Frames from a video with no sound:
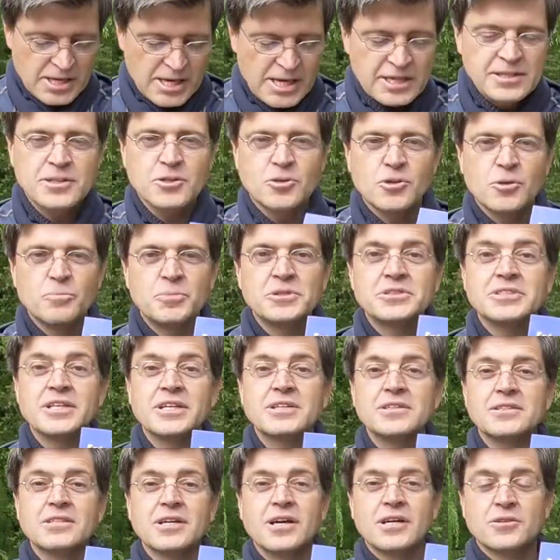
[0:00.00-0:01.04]
Ente
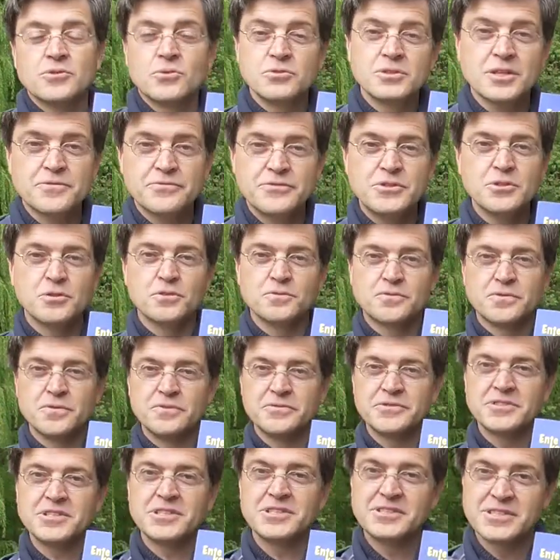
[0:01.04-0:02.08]
Kompetente hat
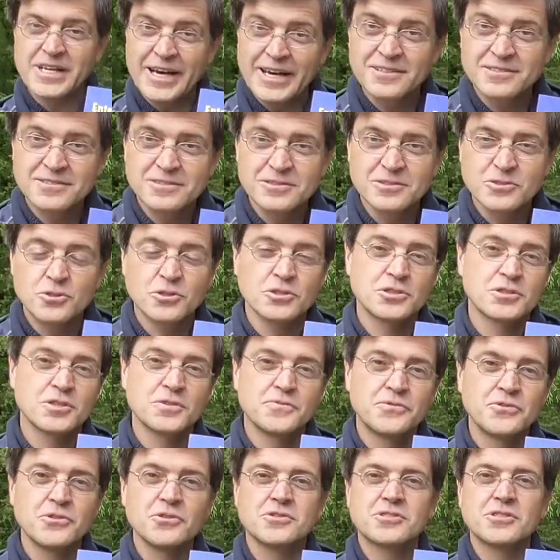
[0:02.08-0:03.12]
154 Seiten,
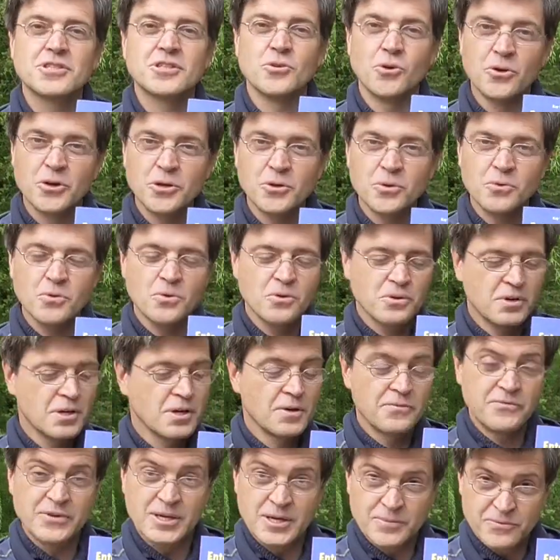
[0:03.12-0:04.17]
kostet 14 Euro,
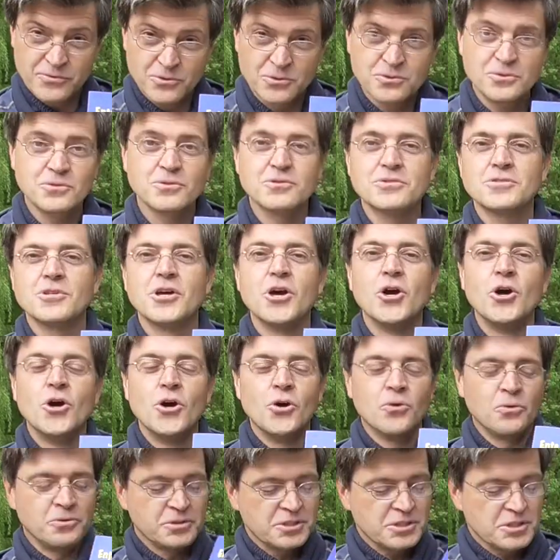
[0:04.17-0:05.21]
Farbfotos
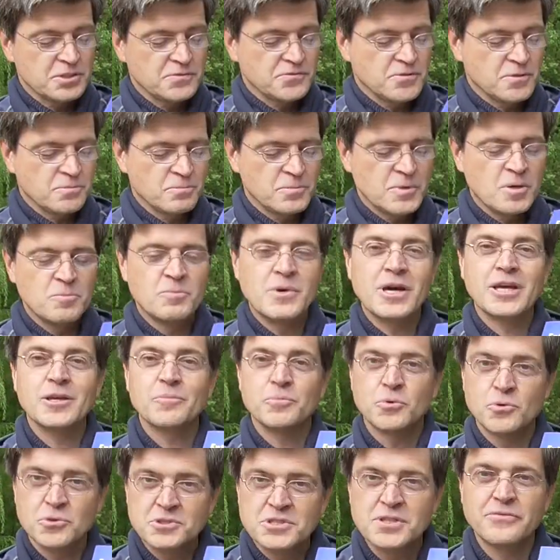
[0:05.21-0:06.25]
und ist vom
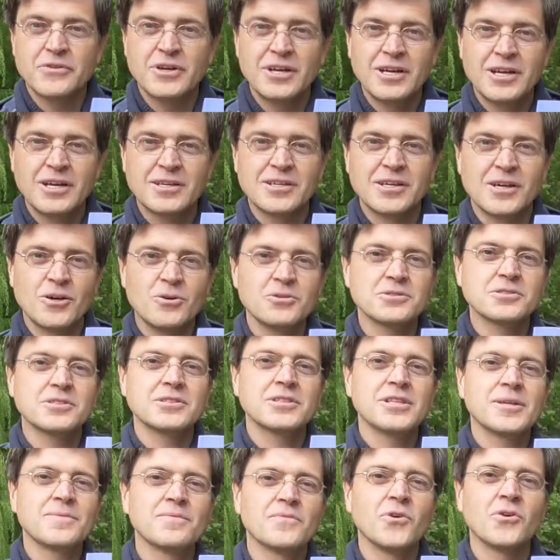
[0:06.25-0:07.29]
Mariposa Verlag
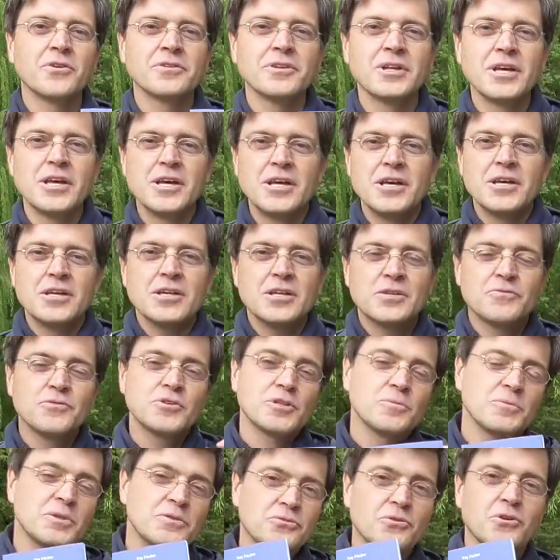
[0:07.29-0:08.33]
herausgegeben worden. Ich
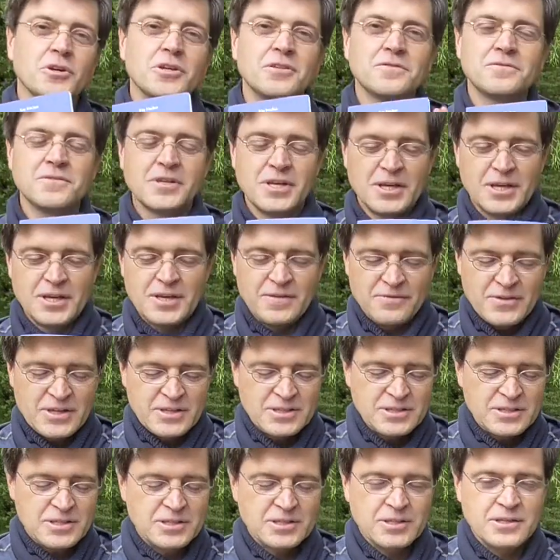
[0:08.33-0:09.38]
würde mich freuen,
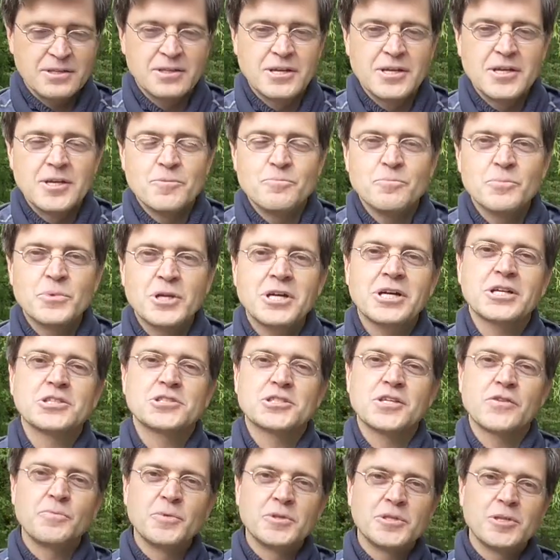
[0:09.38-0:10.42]
wenn ihr
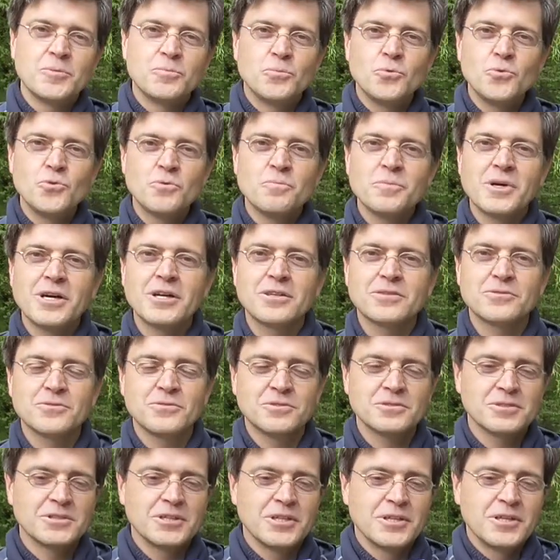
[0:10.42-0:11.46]
Bekanntschaft mit dem Buch macht
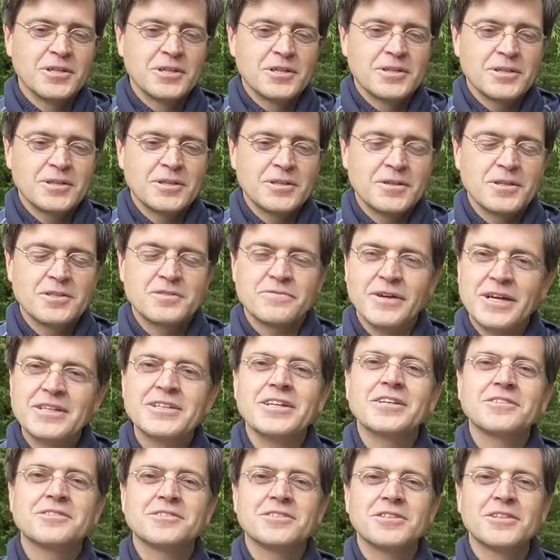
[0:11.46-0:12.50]
und äh, es
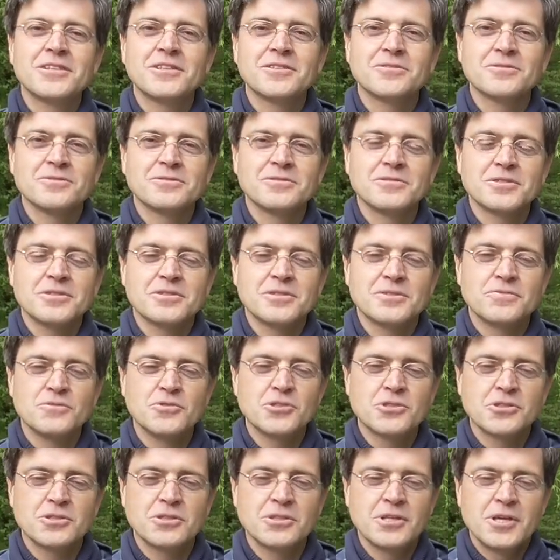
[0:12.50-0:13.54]
weitererzählt. Und ich
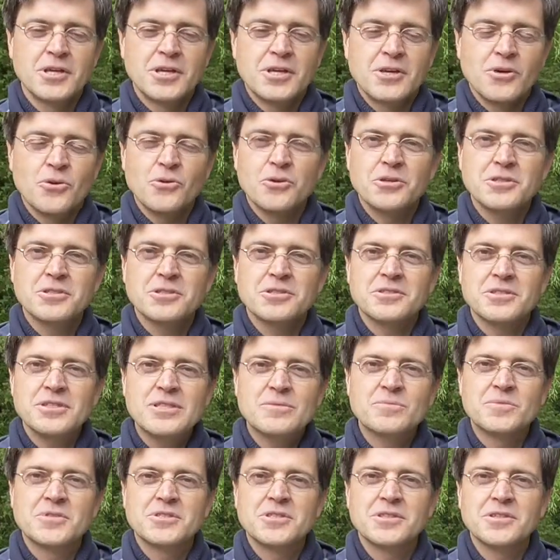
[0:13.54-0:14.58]
wünsche euch in
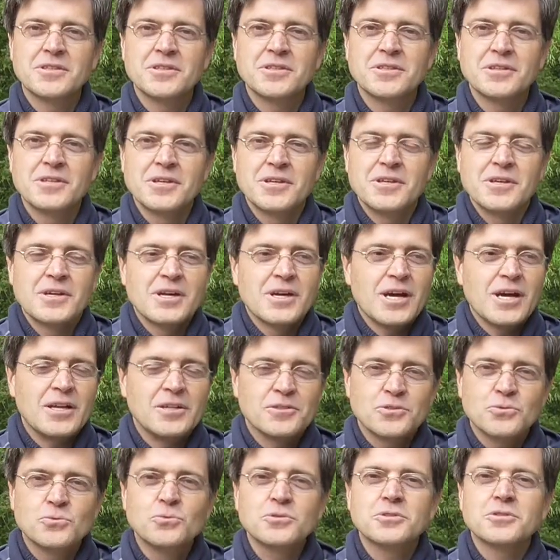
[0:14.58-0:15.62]
diesem Sinne
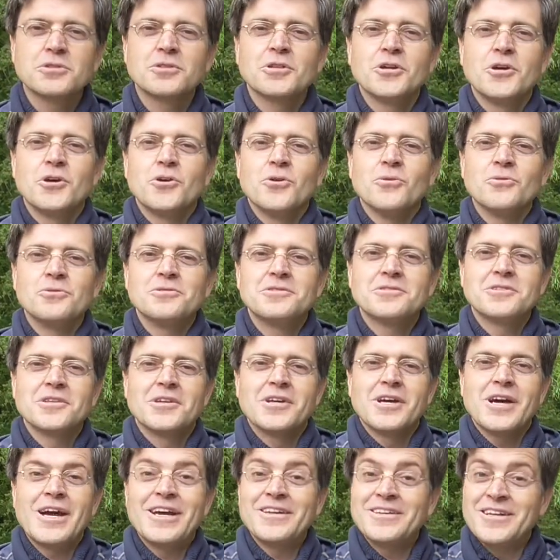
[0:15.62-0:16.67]
alles Gute und
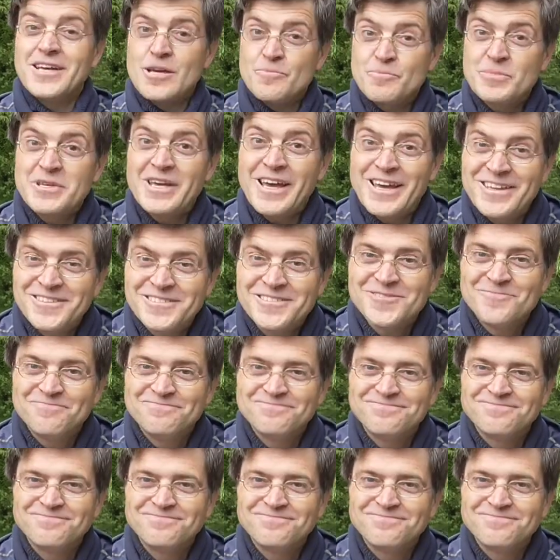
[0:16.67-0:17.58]
ein Happy End.